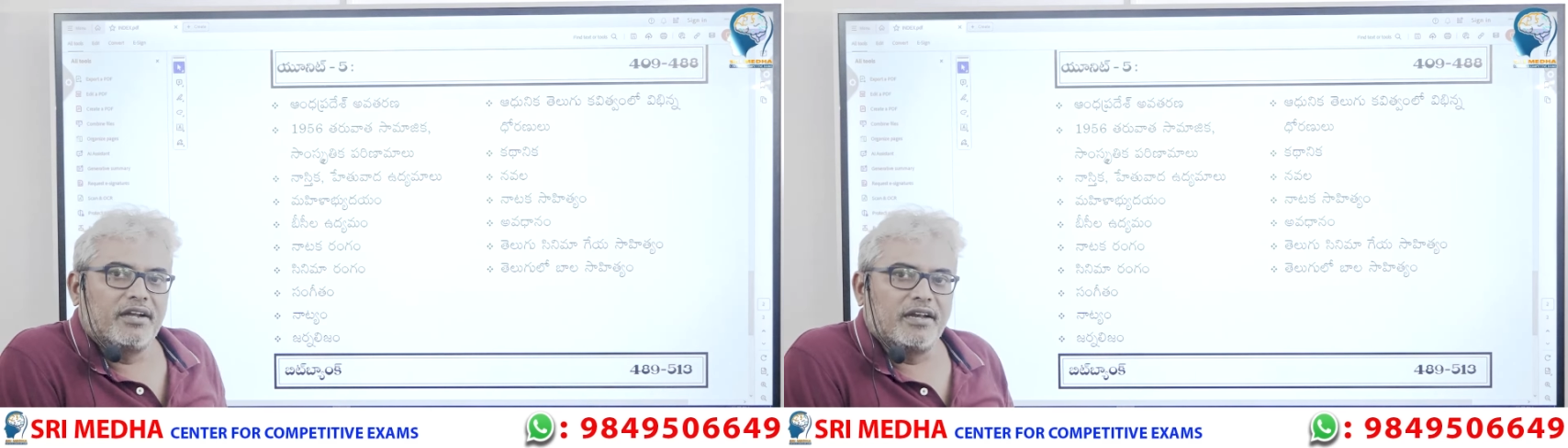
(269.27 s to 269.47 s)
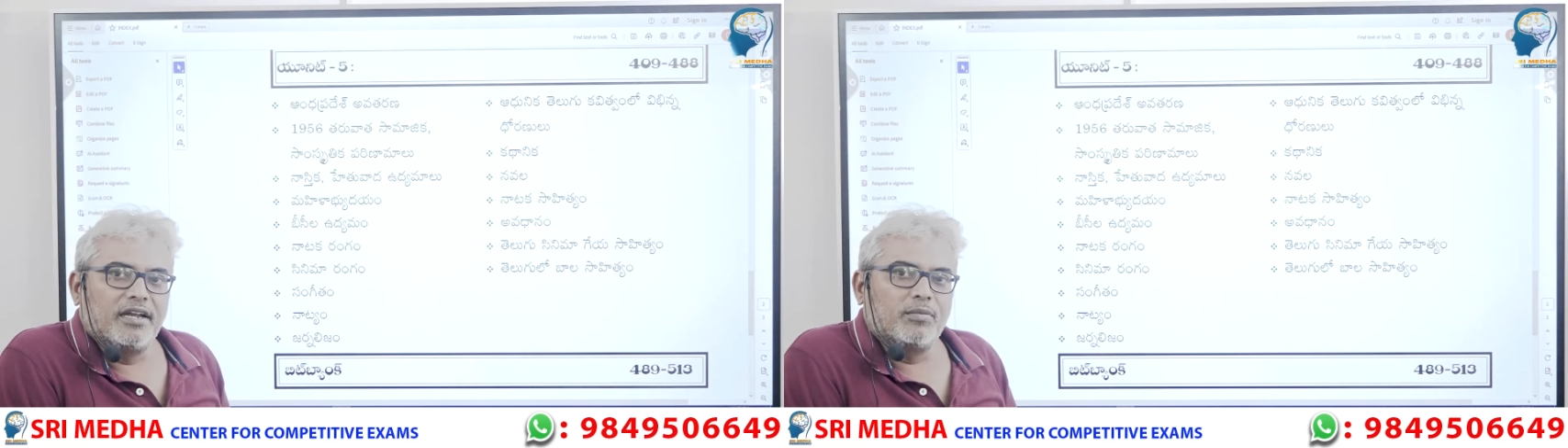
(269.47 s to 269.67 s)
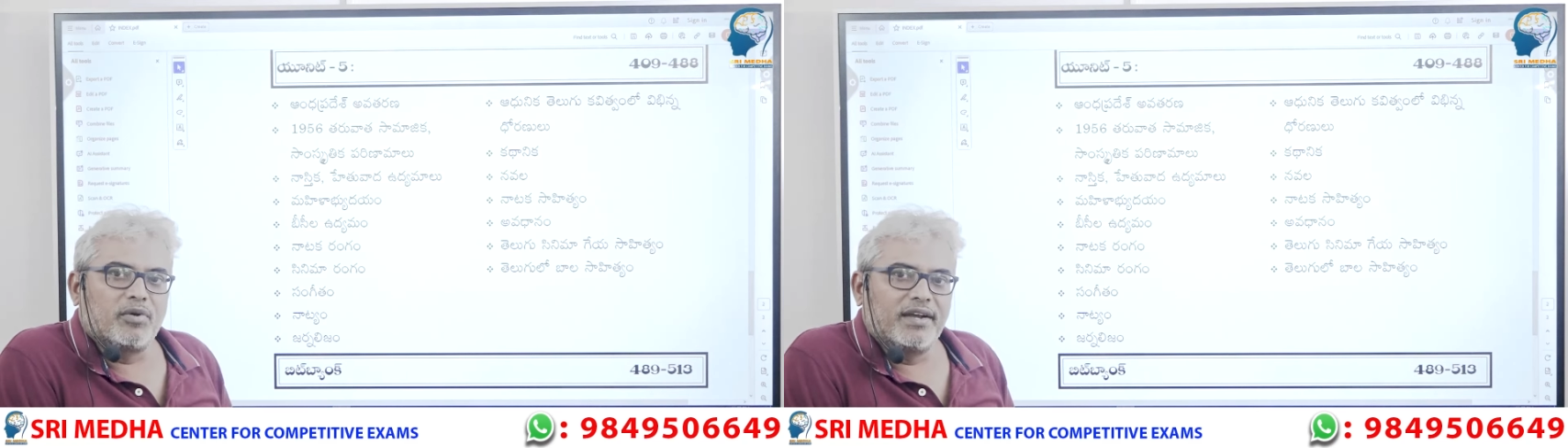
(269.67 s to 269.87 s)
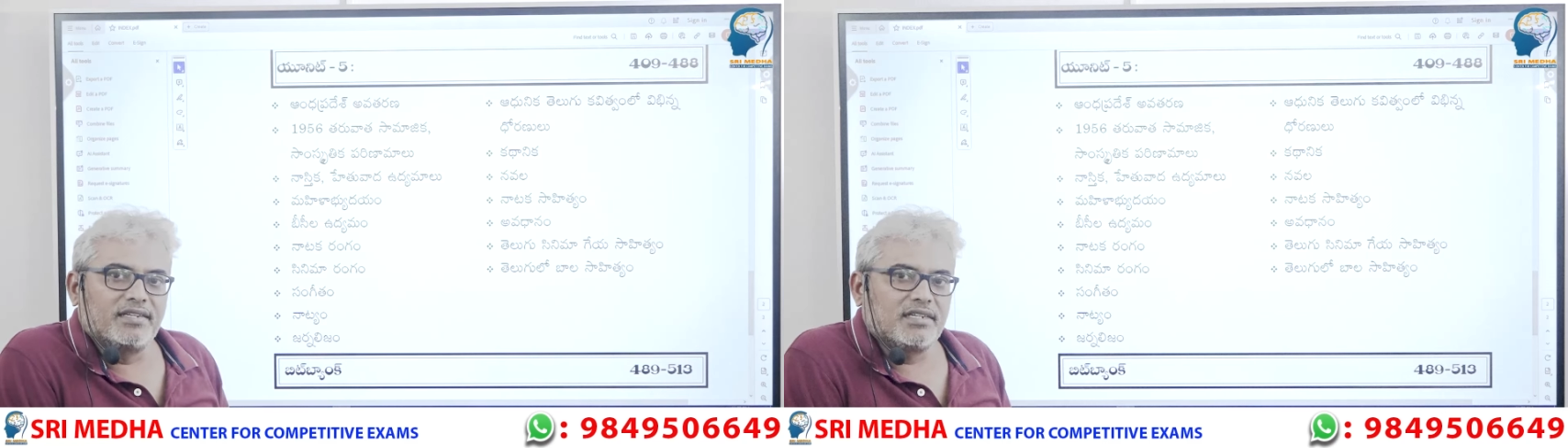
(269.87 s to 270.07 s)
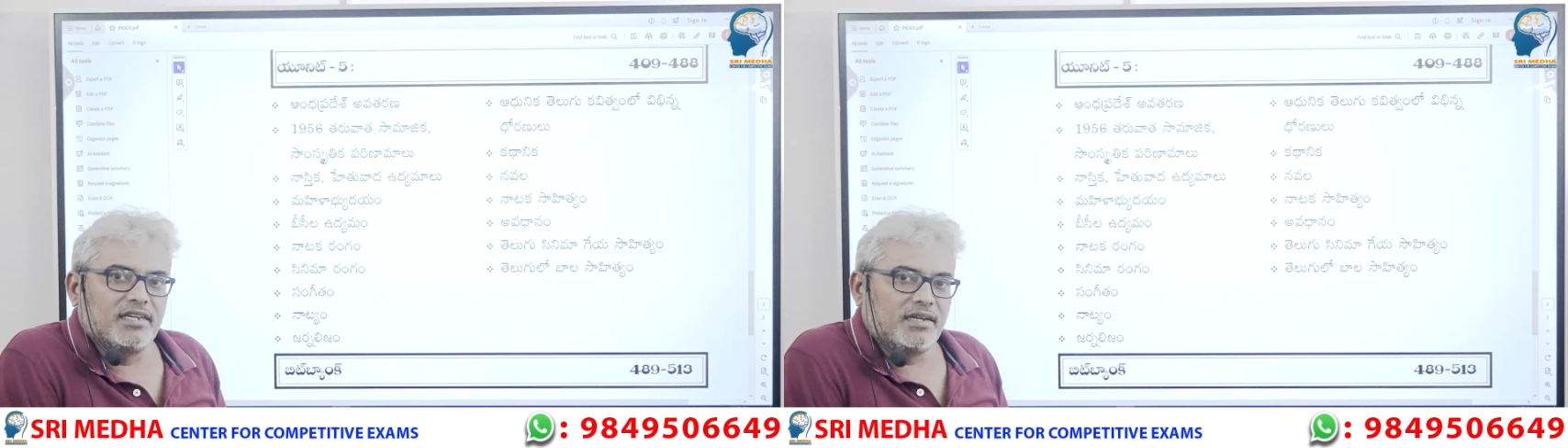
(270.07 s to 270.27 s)
టర్నింగ్
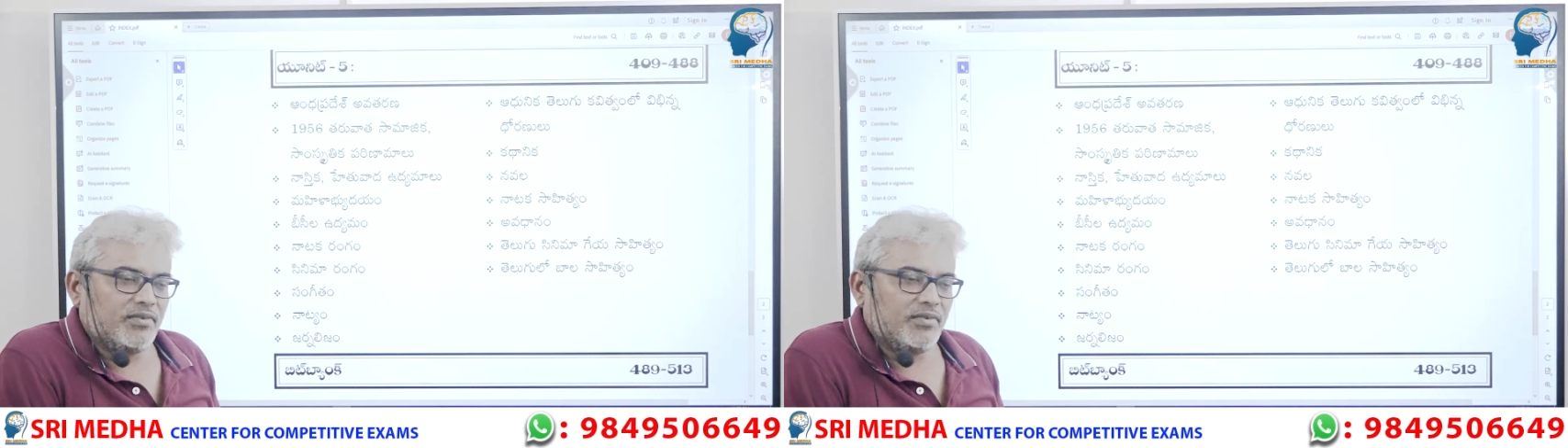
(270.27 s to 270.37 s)
పాయింట్స్ ఏంటి